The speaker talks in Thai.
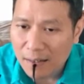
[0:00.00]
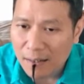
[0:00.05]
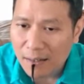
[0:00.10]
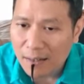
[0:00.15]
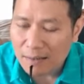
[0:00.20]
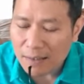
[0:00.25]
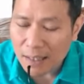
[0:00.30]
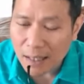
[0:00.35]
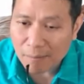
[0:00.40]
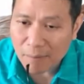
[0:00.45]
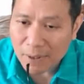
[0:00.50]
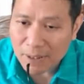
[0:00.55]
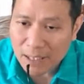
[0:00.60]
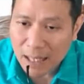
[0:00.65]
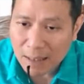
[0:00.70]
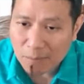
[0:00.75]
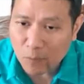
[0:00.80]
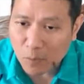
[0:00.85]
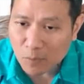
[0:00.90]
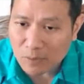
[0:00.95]
จะเป็น
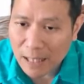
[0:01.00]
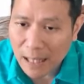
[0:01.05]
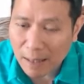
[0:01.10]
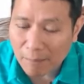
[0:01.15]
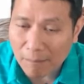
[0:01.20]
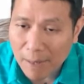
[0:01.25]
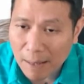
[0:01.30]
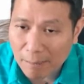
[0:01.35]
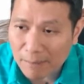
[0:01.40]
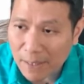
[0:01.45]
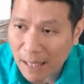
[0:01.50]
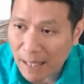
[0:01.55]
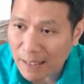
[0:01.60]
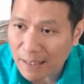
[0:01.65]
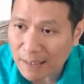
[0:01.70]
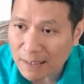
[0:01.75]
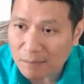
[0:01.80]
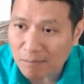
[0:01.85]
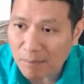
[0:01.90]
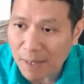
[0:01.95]
การปรุงแต่งแบบไหน
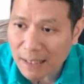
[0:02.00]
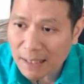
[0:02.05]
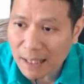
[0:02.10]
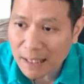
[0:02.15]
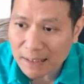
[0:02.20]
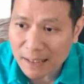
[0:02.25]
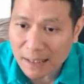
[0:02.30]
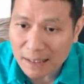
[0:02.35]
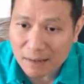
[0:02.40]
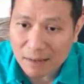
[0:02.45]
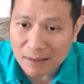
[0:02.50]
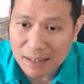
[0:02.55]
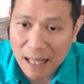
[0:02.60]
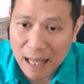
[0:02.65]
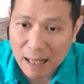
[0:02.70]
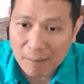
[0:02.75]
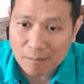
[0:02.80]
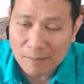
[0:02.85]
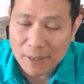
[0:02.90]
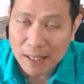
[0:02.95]
ขึ้นมาทางจิตก็
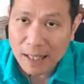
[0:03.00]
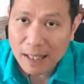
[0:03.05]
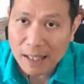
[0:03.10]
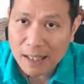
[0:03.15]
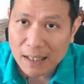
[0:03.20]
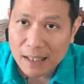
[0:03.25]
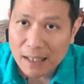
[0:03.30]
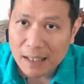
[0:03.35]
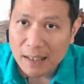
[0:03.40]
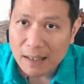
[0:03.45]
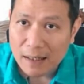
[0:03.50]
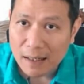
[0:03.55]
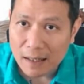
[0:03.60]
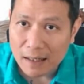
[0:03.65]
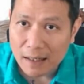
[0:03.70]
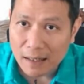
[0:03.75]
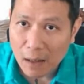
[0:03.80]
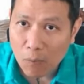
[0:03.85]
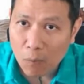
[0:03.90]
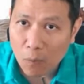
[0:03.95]
ตามนะ
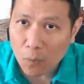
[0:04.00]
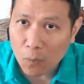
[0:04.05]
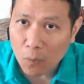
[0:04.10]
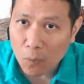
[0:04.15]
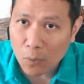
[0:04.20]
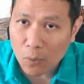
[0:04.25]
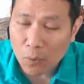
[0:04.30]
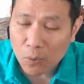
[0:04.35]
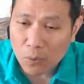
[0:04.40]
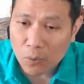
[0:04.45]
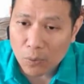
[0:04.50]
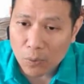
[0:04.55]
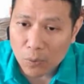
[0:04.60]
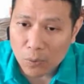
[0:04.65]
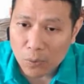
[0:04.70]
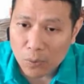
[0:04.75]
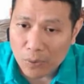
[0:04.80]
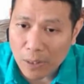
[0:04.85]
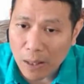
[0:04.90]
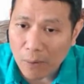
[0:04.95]
เรา
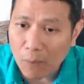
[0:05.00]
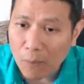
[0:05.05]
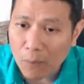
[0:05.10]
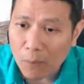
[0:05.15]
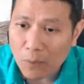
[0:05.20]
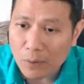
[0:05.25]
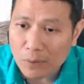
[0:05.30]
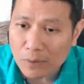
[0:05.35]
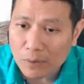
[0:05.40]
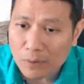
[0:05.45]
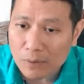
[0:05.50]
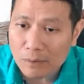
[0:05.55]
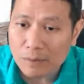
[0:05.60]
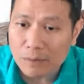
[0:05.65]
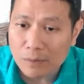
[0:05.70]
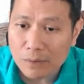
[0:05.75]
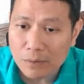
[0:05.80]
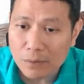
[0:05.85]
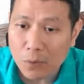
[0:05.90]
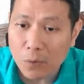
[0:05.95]
เรา
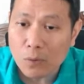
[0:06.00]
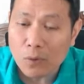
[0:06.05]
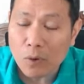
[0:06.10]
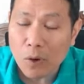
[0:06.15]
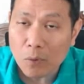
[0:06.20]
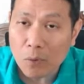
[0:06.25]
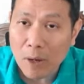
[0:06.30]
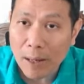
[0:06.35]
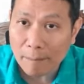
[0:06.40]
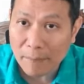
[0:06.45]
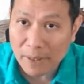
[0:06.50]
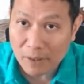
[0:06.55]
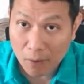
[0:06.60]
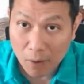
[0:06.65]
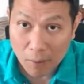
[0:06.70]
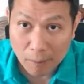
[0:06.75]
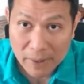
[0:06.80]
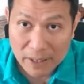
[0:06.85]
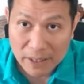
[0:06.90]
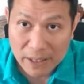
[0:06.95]
ดูโดยความเป็นข
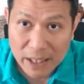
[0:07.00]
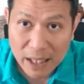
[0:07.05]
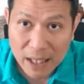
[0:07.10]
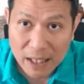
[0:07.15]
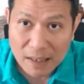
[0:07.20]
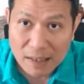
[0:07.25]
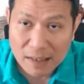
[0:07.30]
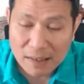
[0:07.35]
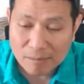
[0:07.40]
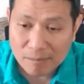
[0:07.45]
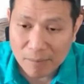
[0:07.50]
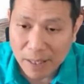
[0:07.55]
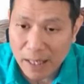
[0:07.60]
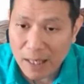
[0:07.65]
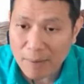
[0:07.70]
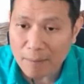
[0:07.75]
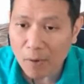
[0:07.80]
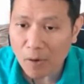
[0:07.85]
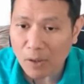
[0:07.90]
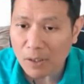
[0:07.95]
องไม่เที่ยงไป
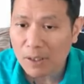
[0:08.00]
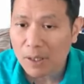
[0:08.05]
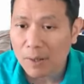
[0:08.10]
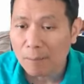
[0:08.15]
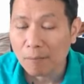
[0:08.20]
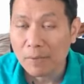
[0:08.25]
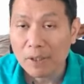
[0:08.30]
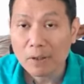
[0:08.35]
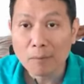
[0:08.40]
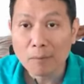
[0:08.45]
ให้หมด ไม่ต้องไป